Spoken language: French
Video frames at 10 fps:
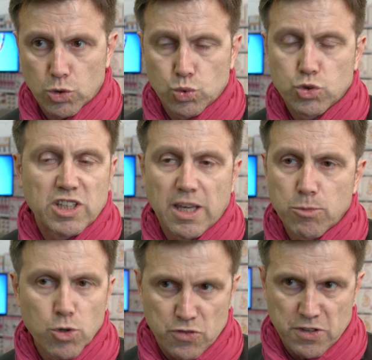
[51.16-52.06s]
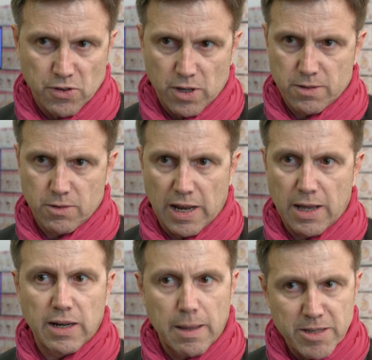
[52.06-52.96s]
tout ce qui est mieux vivre. Voilà,
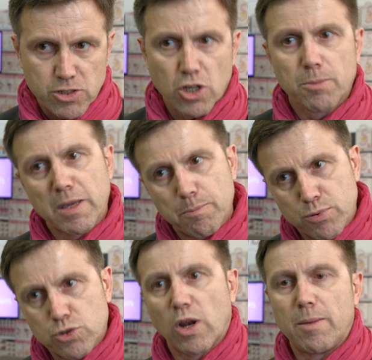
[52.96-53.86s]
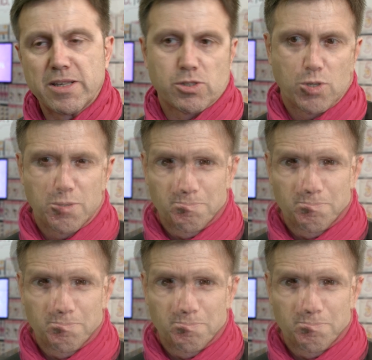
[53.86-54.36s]
l'amasseur, mais plus que l'amasseur.